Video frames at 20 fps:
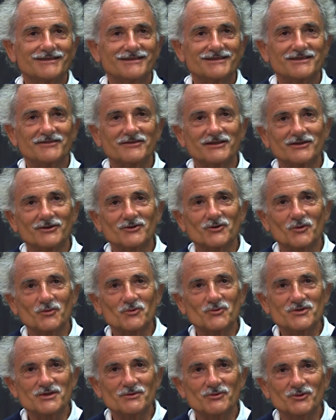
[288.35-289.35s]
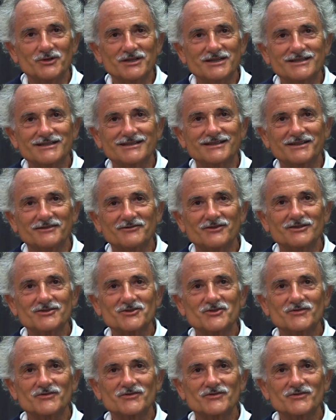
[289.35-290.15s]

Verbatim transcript: ça va être encore plus immodeste qu'avant,